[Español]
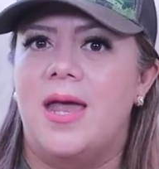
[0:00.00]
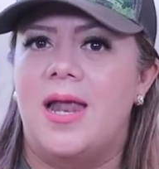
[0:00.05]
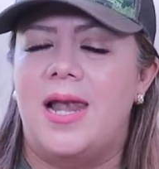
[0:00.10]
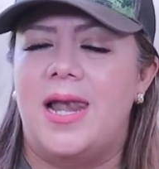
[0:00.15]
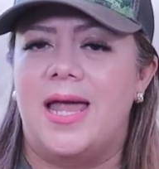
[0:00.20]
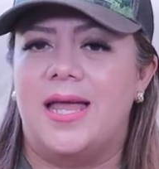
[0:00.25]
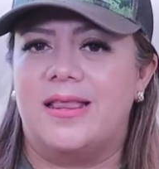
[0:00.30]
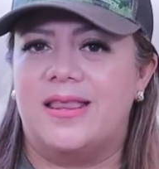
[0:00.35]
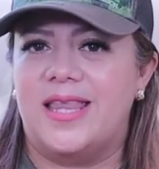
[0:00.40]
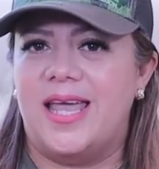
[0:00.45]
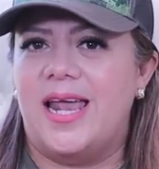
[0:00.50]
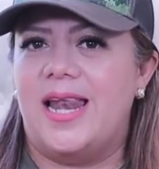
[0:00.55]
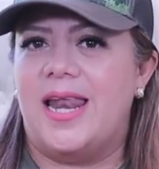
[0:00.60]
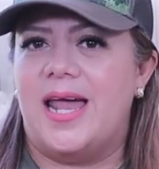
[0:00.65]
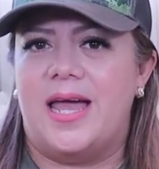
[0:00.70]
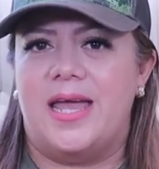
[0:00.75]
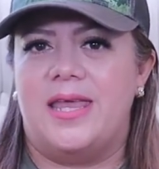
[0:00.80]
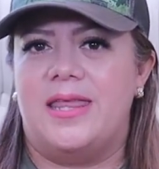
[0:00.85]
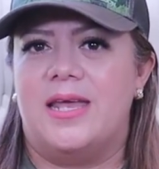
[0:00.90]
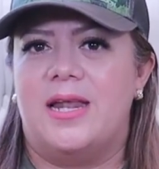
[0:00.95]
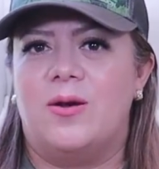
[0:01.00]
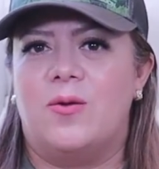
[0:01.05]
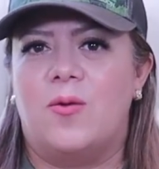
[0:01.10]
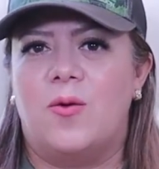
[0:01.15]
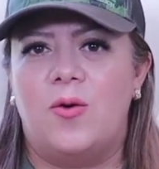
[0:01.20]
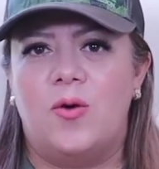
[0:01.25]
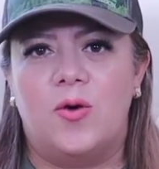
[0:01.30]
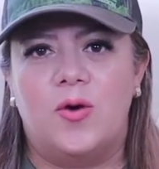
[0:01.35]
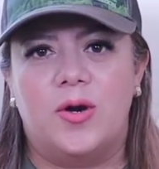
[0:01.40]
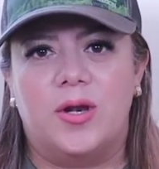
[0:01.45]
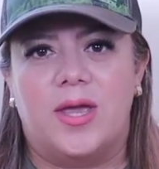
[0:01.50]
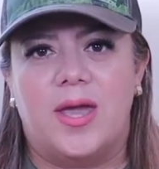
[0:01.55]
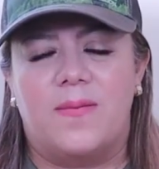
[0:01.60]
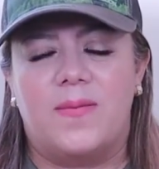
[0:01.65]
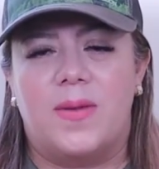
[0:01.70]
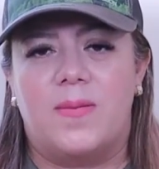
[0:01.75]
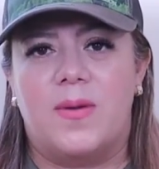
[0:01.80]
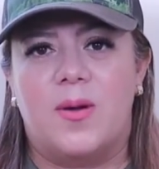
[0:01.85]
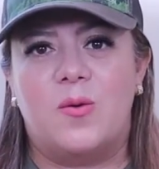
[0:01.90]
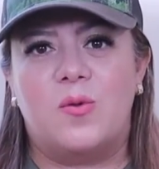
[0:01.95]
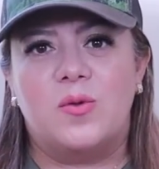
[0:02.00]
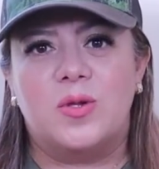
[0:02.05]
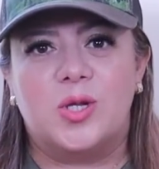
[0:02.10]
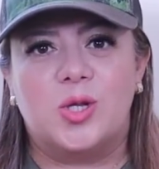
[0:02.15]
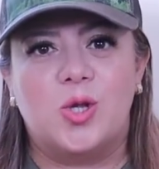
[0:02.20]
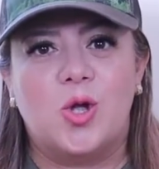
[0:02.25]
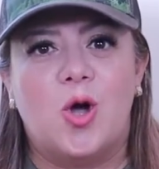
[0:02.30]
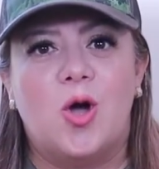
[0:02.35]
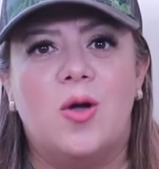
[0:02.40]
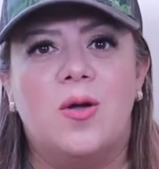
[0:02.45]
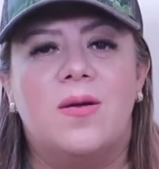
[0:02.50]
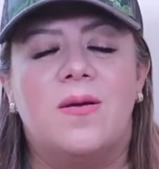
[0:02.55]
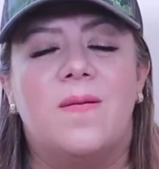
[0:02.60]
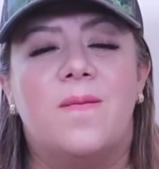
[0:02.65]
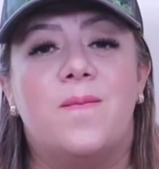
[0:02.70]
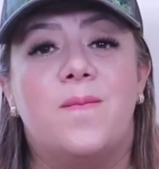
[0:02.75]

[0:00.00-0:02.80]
la tela y del color que a mí me gustó